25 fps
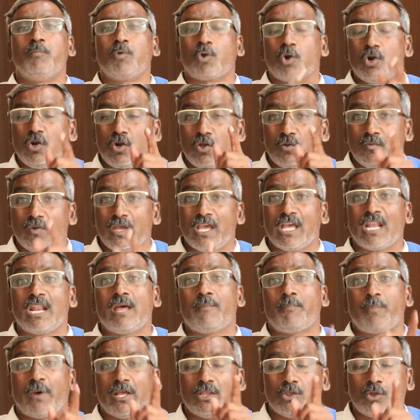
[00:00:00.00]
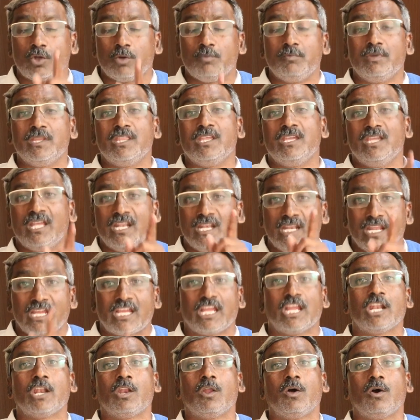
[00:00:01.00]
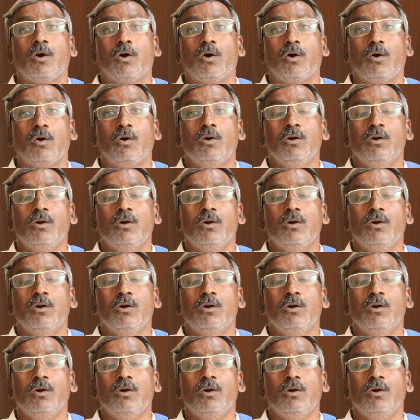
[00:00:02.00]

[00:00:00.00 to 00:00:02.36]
రెండు వేల పంతొమ్మిది ఎన్నికల్లో